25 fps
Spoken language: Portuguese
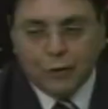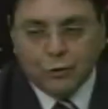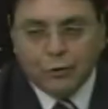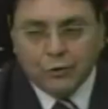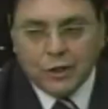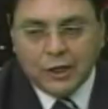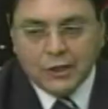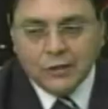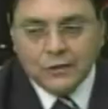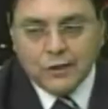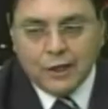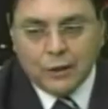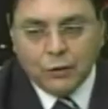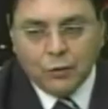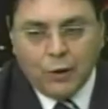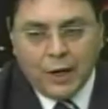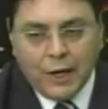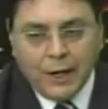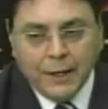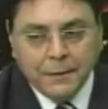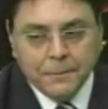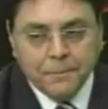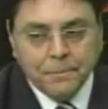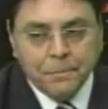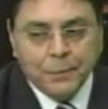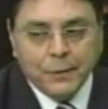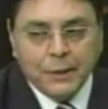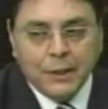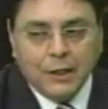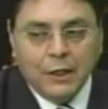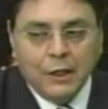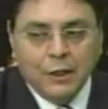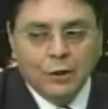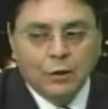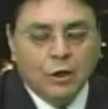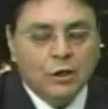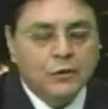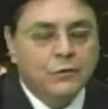já está no ar. E
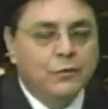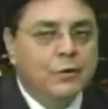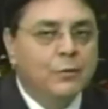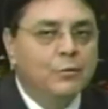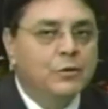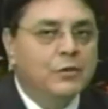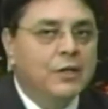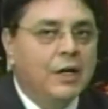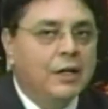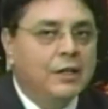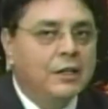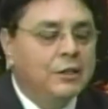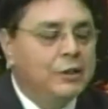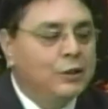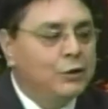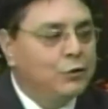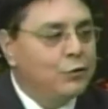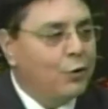nós vamos dar início